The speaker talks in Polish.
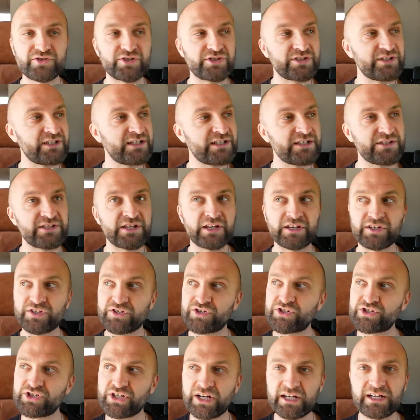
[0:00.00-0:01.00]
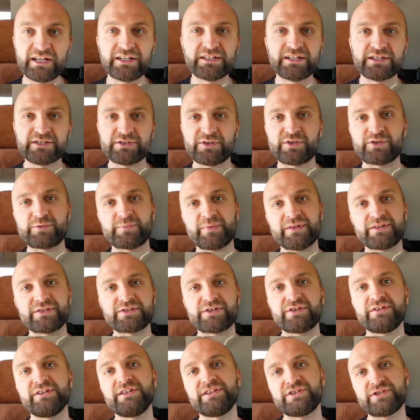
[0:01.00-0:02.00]
czy nie jedzie jakiś szalenie
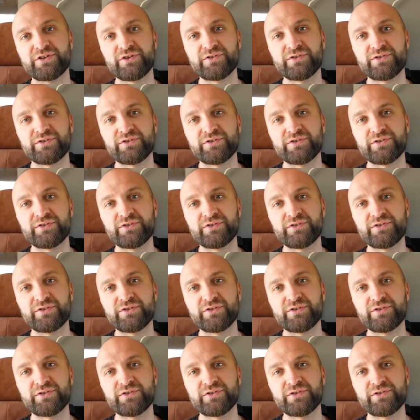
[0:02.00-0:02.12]
rozpędzony,